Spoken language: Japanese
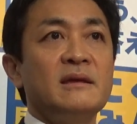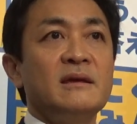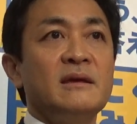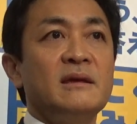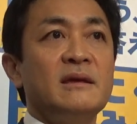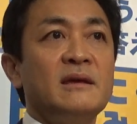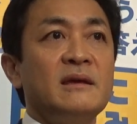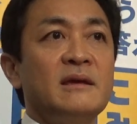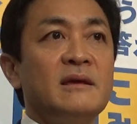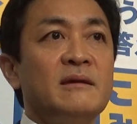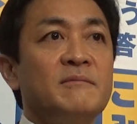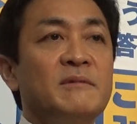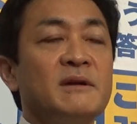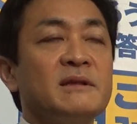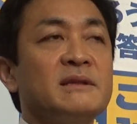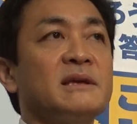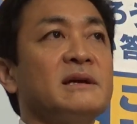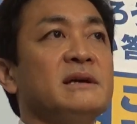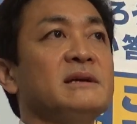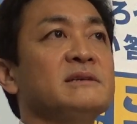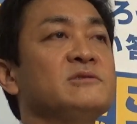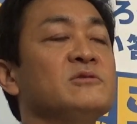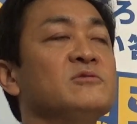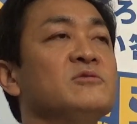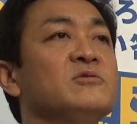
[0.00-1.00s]
えー、ま
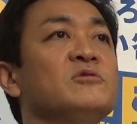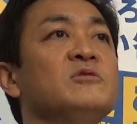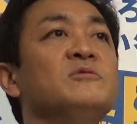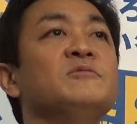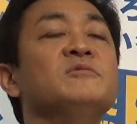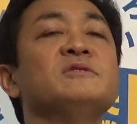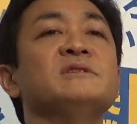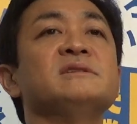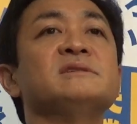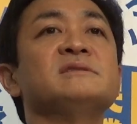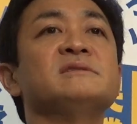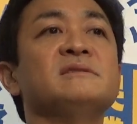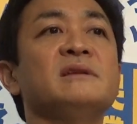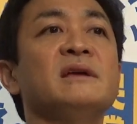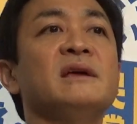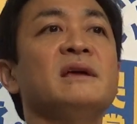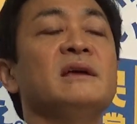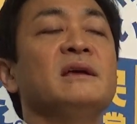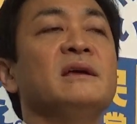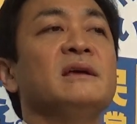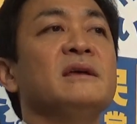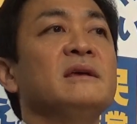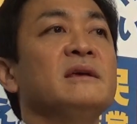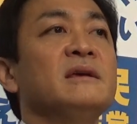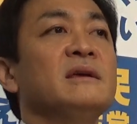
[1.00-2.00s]
たその後もですね、
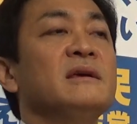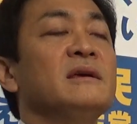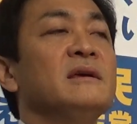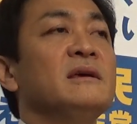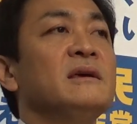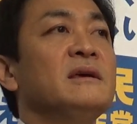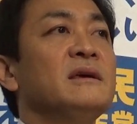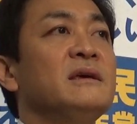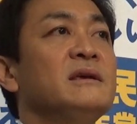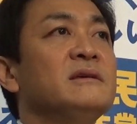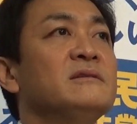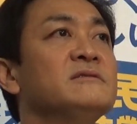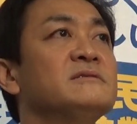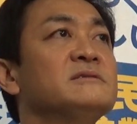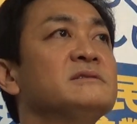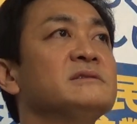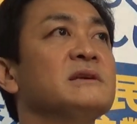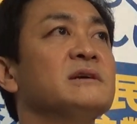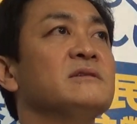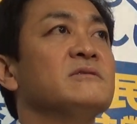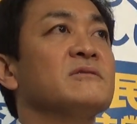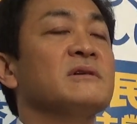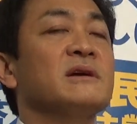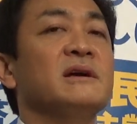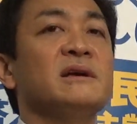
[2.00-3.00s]
えいくつ
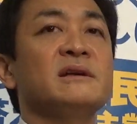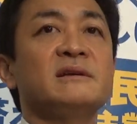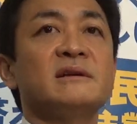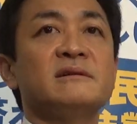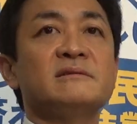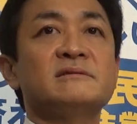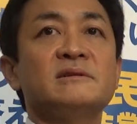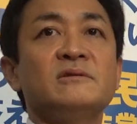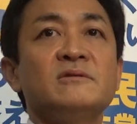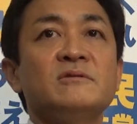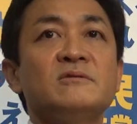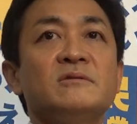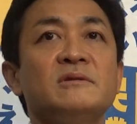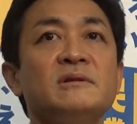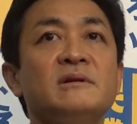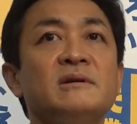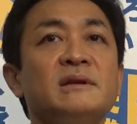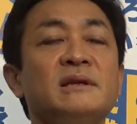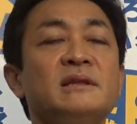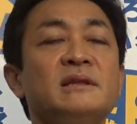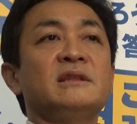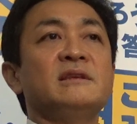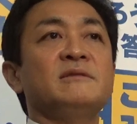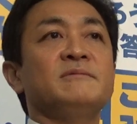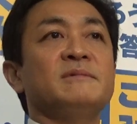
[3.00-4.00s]
かの改革が行わ
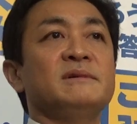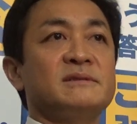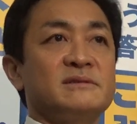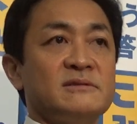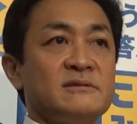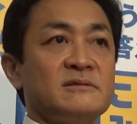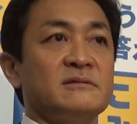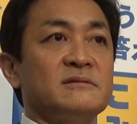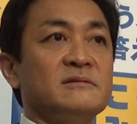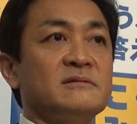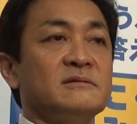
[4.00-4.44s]
います。